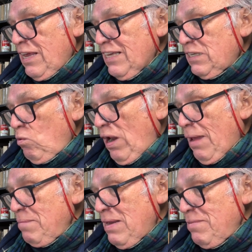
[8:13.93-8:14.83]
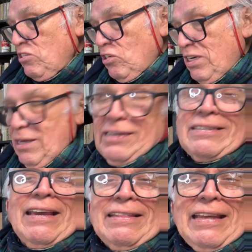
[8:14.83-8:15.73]
es igual a mil millones,
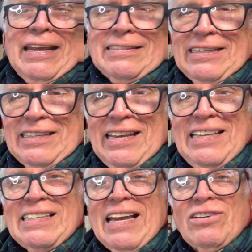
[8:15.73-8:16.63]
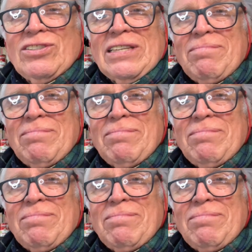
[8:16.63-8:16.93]
etcétera, etcétera. Esas cosas